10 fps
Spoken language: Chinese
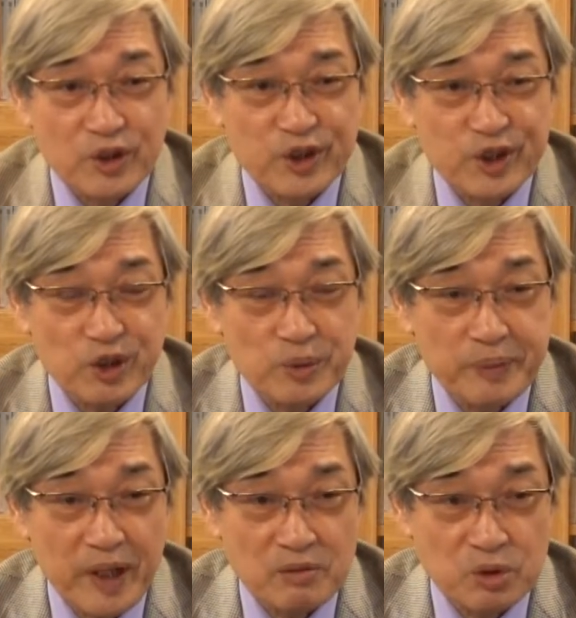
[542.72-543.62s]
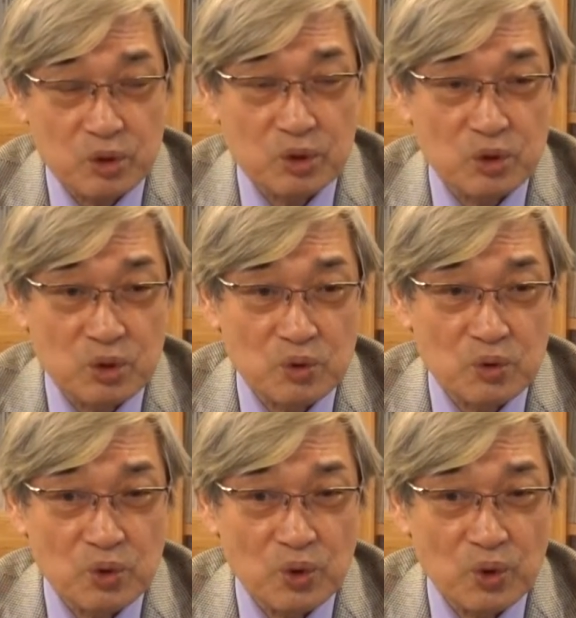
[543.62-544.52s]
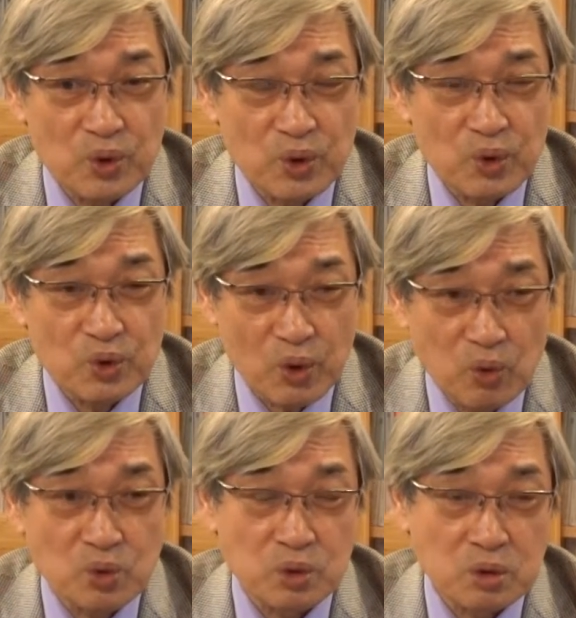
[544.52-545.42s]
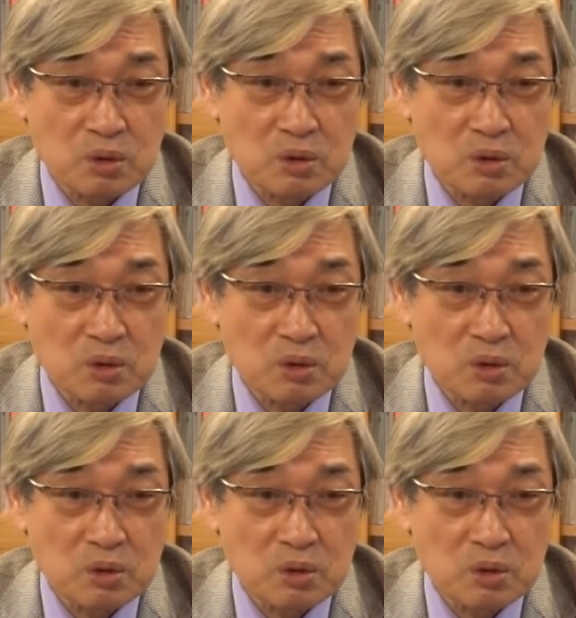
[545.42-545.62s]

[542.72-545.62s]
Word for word: 收编东吴。